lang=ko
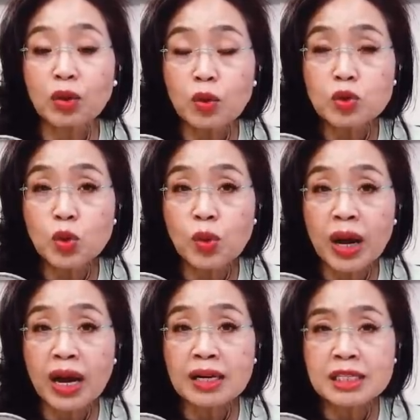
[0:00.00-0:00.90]

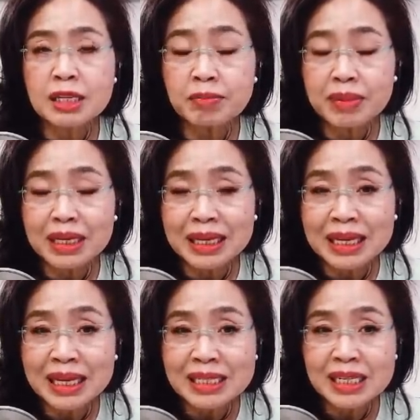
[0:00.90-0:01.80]
노조가 지금
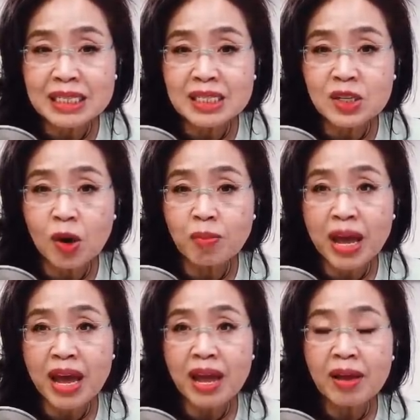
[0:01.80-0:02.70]
이
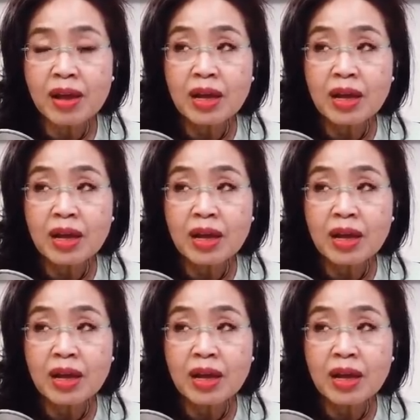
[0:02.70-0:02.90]
시점에